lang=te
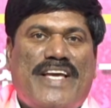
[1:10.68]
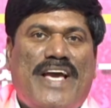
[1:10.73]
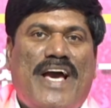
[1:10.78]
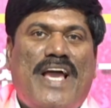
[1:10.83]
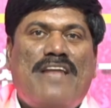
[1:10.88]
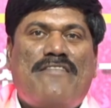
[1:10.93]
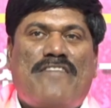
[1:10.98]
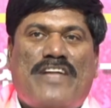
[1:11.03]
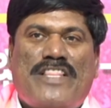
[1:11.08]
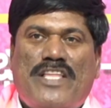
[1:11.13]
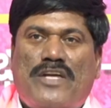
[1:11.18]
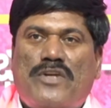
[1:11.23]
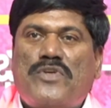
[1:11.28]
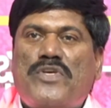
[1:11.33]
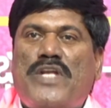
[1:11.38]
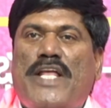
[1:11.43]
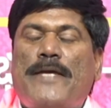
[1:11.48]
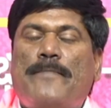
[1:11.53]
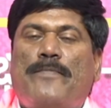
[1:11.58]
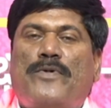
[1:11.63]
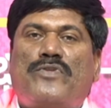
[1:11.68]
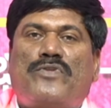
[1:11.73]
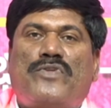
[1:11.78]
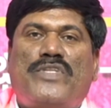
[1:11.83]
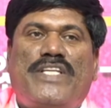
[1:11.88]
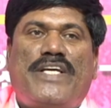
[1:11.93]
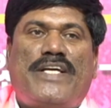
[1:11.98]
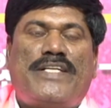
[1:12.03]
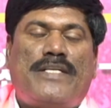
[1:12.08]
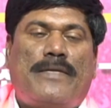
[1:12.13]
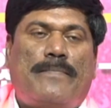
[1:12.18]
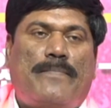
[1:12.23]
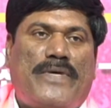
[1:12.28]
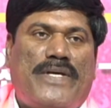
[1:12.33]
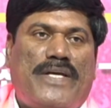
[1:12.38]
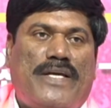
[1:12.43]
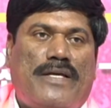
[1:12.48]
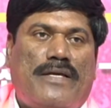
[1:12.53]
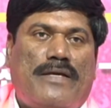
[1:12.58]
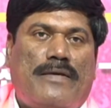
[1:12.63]
చేయాలి వంద రోజులు అయిపోతుంది అని
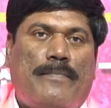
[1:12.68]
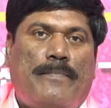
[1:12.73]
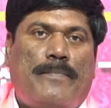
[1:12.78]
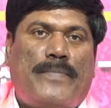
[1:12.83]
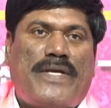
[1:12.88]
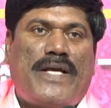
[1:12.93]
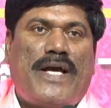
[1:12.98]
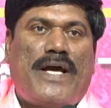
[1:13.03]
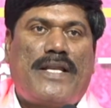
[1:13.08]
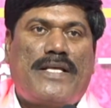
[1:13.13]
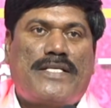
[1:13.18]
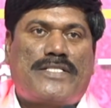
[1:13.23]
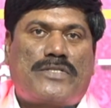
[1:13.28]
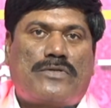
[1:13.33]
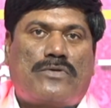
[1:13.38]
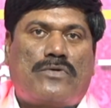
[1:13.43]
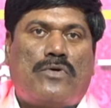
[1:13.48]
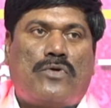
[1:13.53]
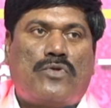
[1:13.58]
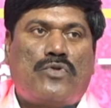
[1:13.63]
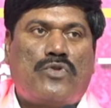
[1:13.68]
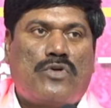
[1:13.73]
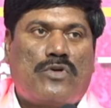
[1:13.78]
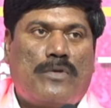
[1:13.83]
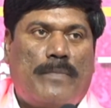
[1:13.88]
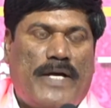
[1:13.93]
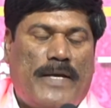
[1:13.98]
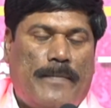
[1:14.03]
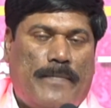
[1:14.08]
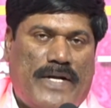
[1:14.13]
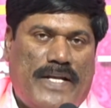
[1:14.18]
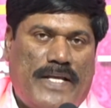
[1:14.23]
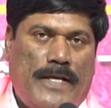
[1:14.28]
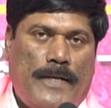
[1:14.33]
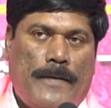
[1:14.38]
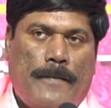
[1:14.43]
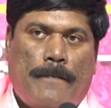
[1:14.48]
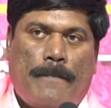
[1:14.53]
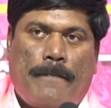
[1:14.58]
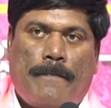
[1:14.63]
చెప్పి బీఆర్ఎస్ గొంతుకు భయపడి
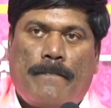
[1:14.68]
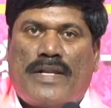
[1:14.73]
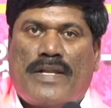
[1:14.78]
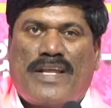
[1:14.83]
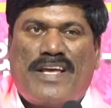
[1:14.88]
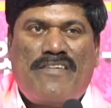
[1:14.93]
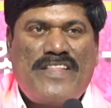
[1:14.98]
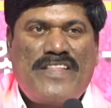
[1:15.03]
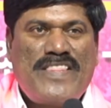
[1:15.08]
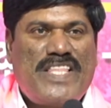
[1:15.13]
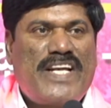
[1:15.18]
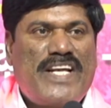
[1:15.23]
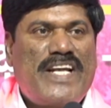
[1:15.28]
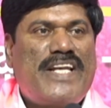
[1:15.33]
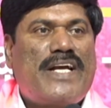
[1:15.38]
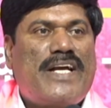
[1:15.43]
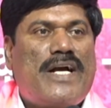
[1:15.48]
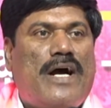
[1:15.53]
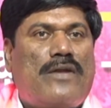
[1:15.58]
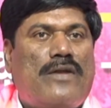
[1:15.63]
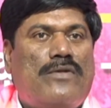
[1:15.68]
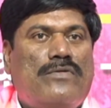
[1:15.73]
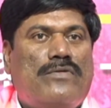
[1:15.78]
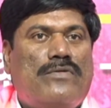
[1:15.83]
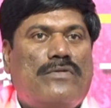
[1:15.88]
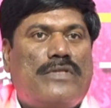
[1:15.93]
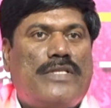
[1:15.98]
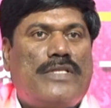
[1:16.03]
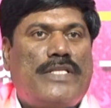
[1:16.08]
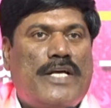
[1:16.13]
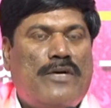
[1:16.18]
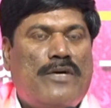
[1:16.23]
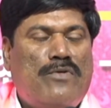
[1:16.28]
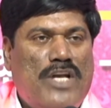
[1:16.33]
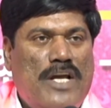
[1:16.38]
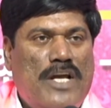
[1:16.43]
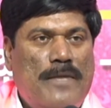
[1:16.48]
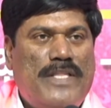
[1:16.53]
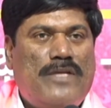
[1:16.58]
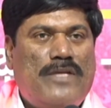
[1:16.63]
రేవంత్ రెడ్డి గారు
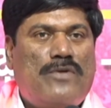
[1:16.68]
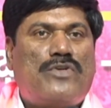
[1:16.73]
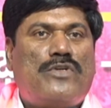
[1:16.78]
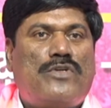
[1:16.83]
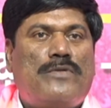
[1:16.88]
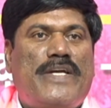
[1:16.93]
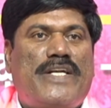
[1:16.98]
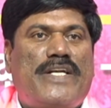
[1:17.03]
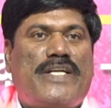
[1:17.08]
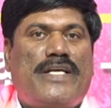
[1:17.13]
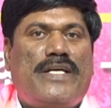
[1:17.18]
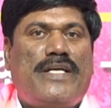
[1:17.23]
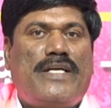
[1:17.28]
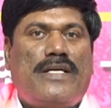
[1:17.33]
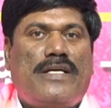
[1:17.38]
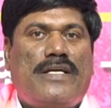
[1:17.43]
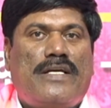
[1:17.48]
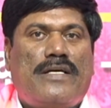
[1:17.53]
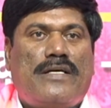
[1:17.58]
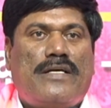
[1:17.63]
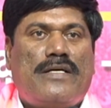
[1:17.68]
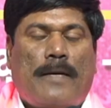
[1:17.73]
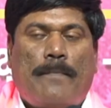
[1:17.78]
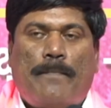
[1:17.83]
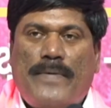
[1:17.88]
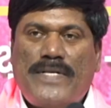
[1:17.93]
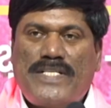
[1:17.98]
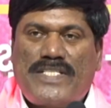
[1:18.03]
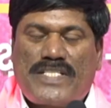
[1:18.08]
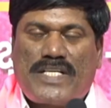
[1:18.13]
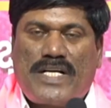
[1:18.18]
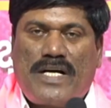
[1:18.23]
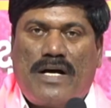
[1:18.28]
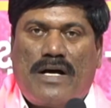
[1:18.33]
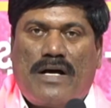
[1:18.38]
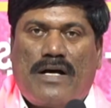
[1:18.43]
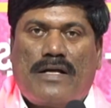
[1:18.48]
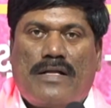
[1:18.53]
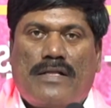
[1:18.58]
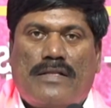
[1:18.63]
దేవుళ్ళ మీద పెట్టి తప్పిచ్చుక
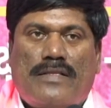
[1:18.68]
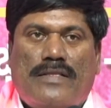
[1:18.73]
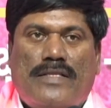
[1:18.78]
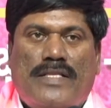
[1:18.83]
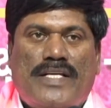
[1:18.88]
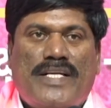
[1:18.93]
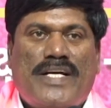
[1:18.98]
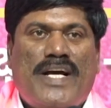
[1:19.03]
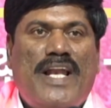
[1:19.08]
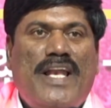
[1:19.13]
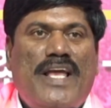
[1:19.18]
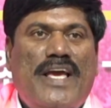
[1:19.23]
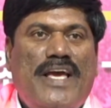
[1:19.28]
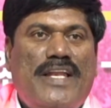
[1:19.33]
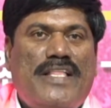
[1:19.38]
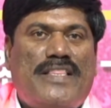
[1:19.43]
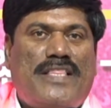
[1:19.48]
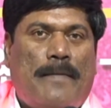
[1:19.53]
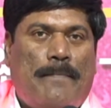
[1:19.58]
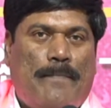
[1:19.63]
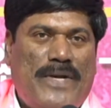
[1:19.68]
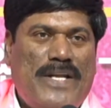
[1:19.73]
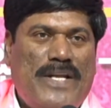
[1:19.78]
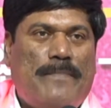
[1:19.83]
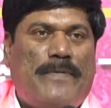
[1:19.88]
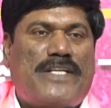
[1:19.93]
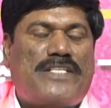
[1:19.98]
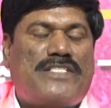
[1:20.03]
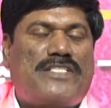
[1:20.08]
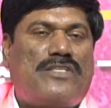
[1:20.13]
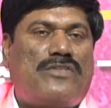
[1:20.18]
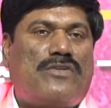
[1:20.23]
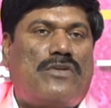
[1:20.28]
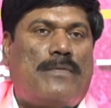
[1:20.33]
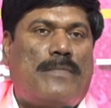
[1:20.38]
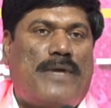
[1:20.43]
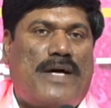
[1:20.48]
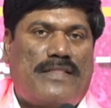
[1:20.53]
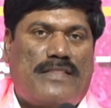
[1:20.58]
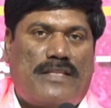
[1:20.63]
తిరగలేని తప్పని
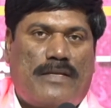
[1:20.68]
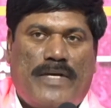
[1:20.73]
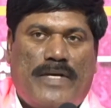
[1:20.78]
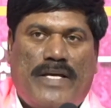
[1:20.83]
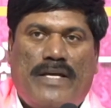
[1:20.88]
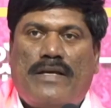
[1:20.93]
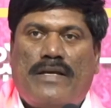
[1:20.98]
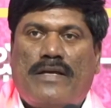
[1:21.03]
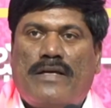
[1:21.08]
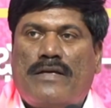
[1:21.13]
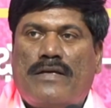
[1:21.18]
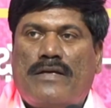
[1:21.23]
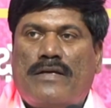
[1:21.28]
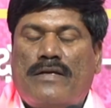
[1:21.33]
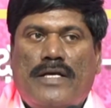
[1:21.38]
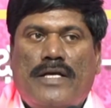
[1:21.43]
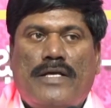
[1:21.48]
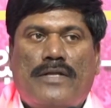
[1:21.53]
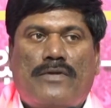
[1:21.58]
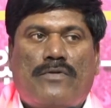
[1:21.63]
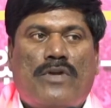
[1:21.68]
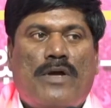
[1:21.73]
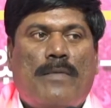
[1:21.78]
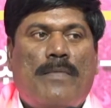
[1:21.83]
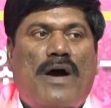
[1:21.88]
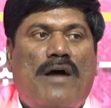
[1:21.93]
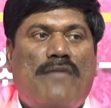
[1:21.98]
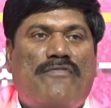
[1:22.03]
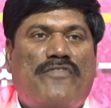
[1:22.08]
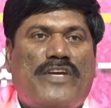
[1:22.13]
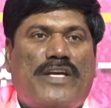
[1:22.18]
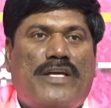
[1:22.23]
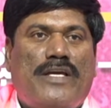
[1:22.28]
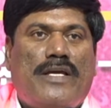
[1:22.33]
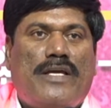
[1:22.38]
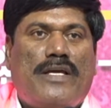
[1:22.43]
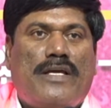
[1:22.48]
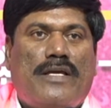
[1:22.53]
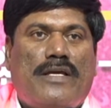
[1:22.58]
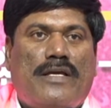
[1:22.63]
పరిస్థితుల్లో మాత్రమే ఈ
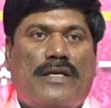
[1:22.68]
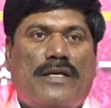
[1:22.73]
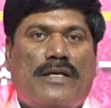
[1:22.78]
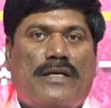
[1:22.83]
రుణమాఫీకి